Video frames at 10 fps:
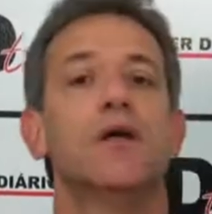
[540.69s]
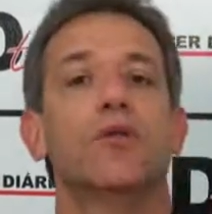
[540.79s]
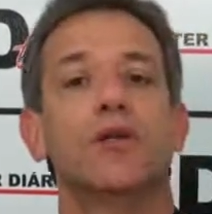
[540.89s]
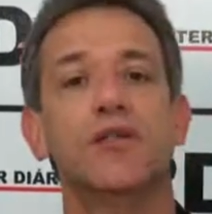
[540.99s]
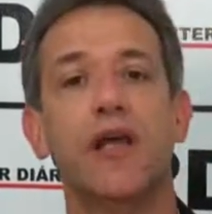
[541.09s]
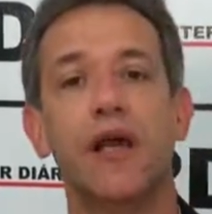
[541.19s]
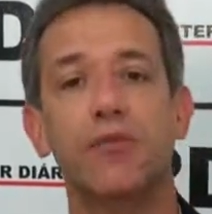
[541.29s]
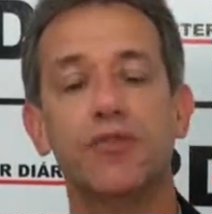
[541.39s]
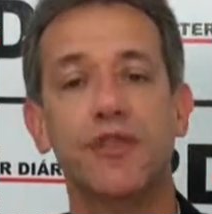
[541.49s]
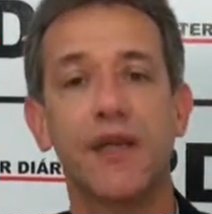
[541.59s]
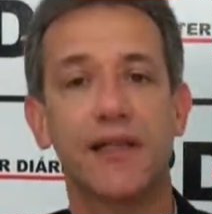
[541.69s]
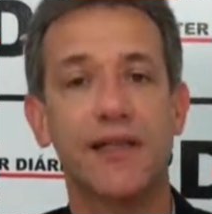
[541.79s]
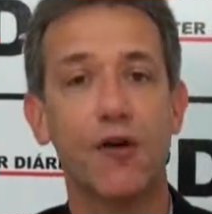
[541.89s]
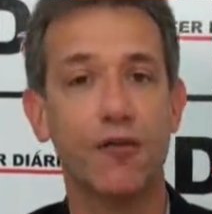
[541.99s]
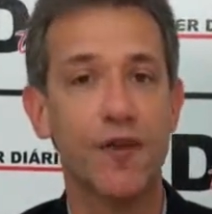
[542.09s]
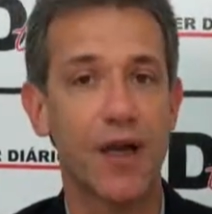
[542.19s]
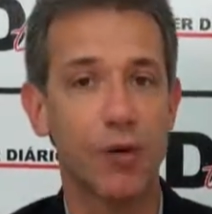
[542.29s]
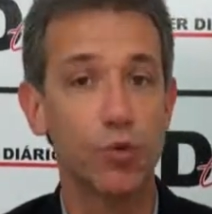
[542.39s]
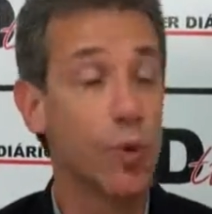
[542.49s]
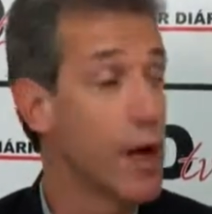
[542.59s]
Nós queremos que até o
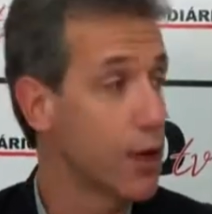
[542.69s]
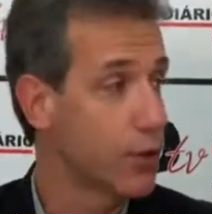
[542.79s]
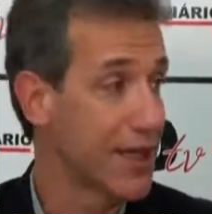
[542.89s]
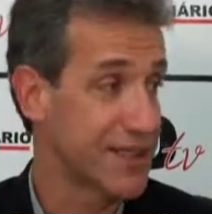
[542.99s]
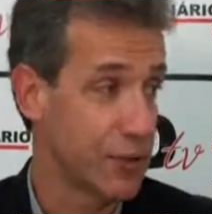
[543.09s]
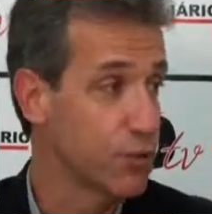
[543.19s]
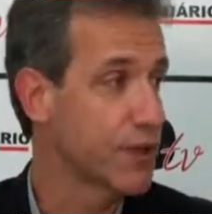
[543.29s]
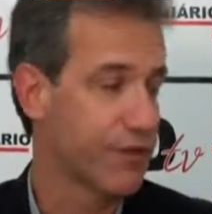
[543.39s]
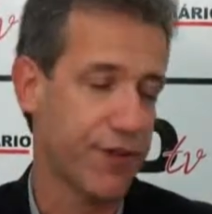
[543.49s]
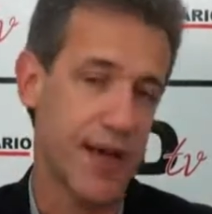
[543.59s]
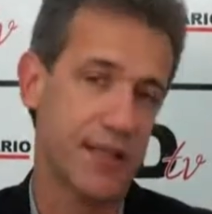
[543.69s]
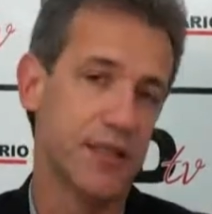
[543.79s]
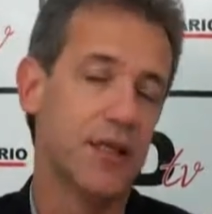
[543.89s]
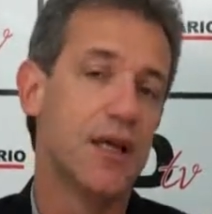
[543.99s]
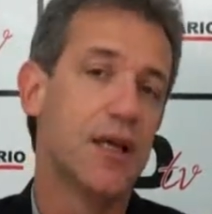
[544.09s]
final do ano, na segunda fase